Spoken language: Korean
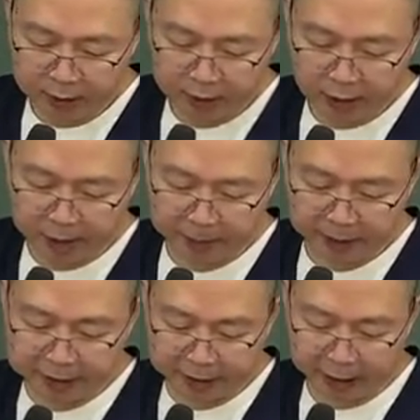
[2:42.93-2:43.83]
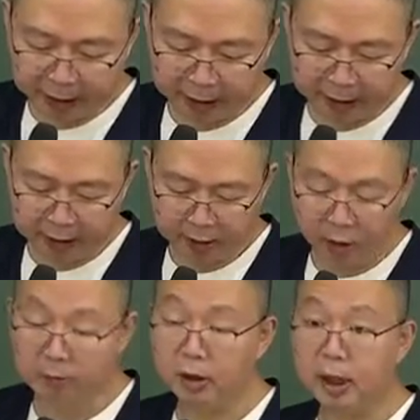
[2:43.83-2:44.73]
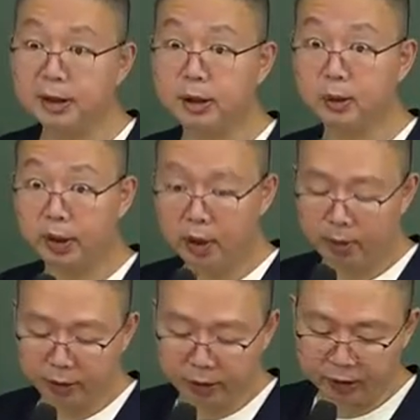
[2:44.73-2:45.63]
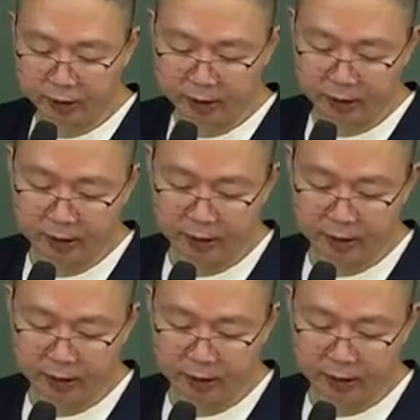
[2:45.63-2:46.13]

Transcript: 대집행 실행, 건물 강제로 때려부시는 거죠.